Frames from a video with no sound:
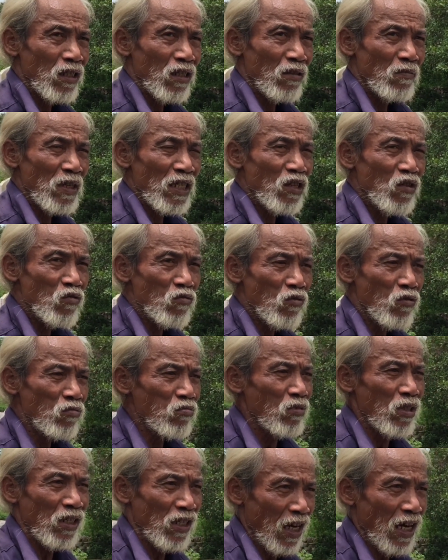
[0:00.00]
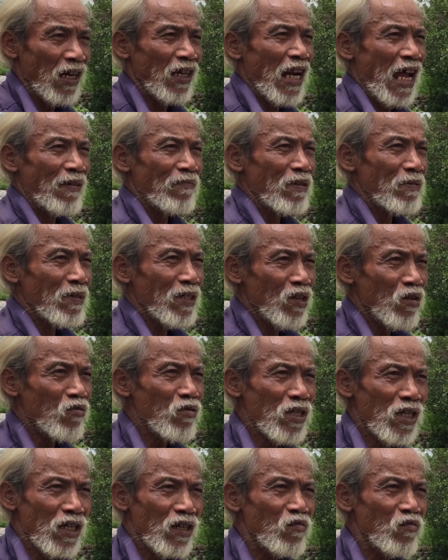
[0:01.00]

Rồi mấy chú cũng làm cho mấy chú đó,